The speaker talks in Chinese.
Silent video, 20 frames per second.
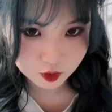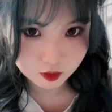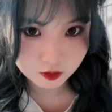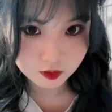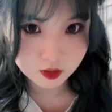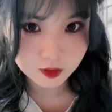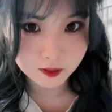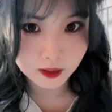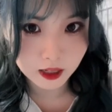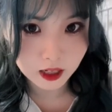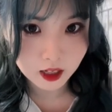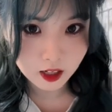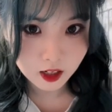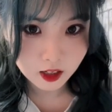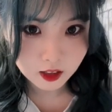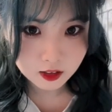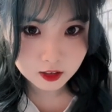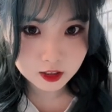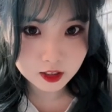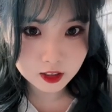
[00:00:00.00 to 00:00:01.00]
是吧？
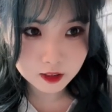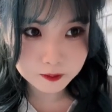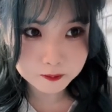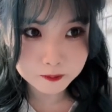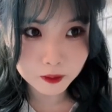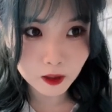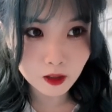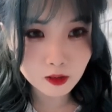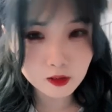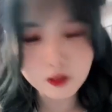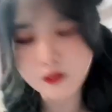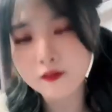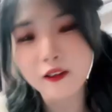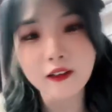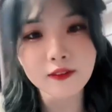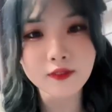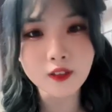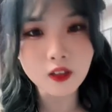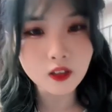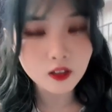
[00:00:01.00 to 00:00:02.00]
可是朋友圈发
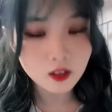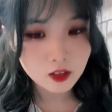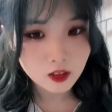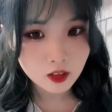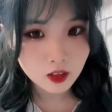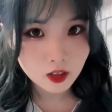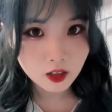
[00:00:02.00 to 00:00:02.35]
疯。